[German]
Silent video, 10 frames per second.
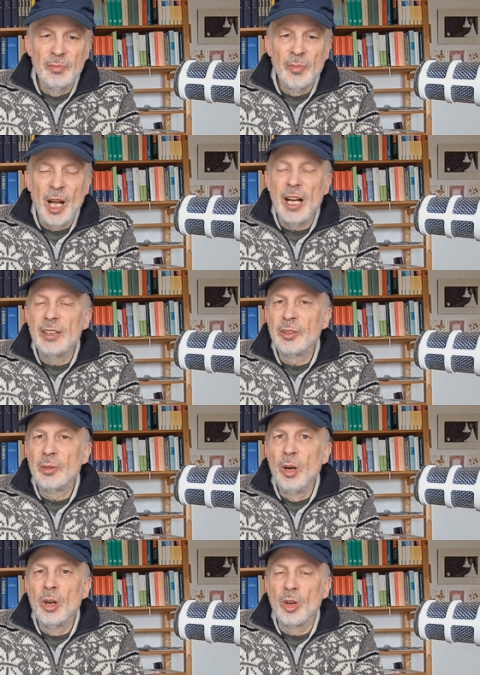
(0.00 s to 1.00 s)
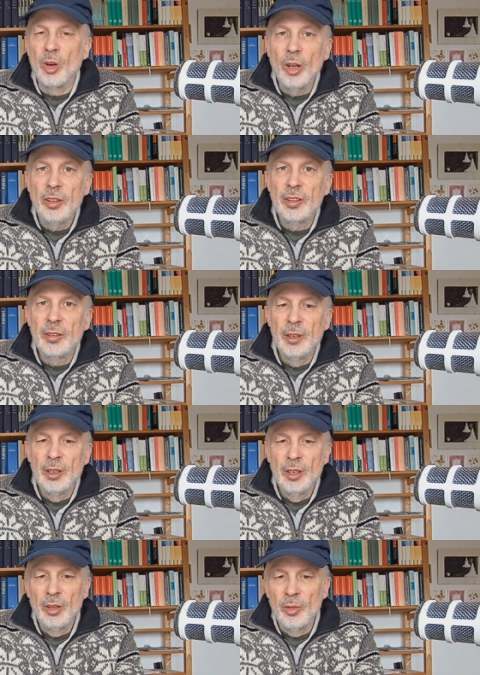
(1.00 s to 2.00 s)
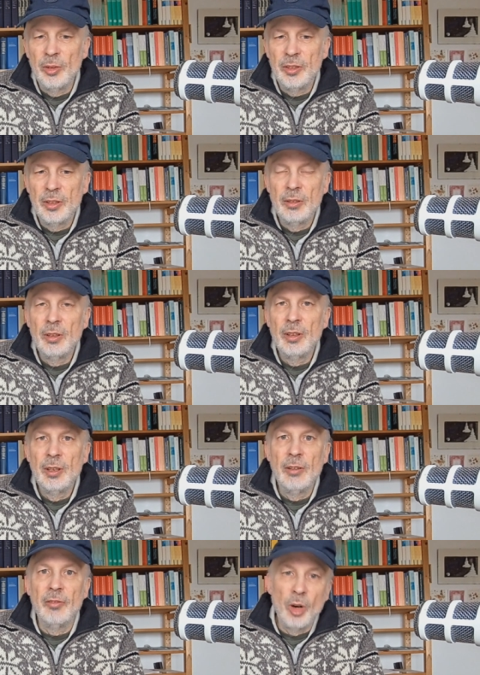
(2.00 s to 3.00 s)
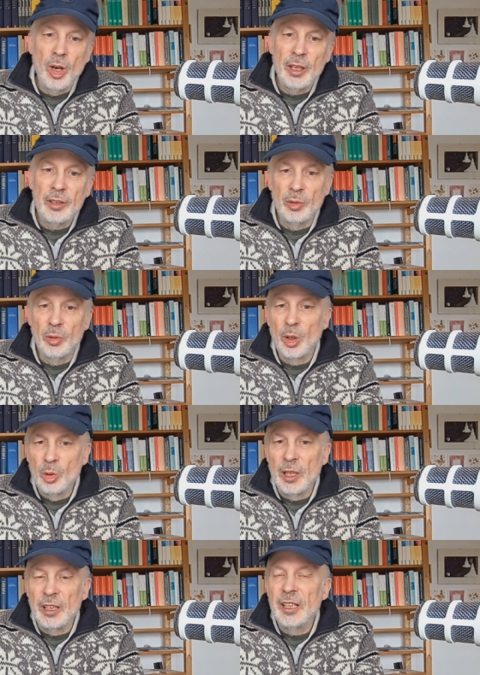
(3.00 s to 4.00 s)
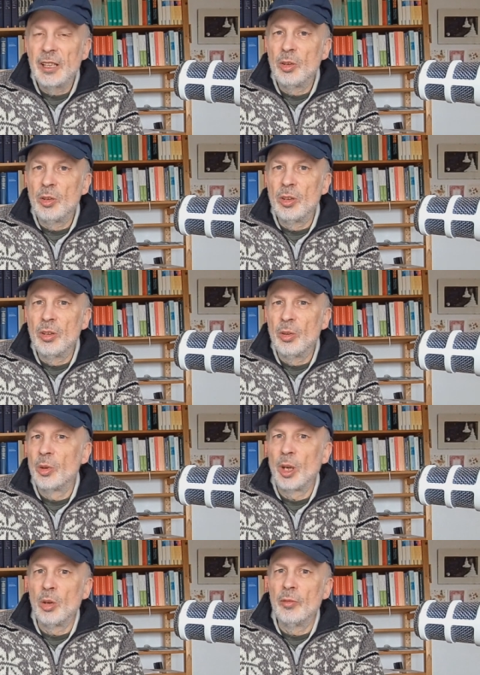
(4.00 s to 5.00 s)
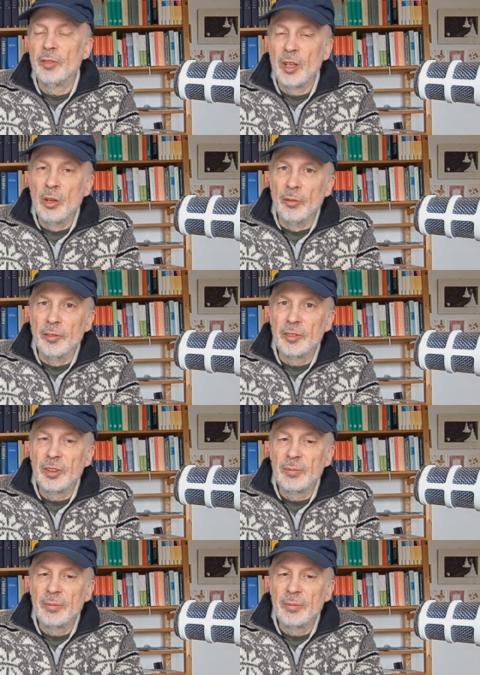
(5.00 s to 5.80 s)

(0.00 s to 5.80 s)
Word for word: also Gott und Wort oder Überlegung oder Vernunft.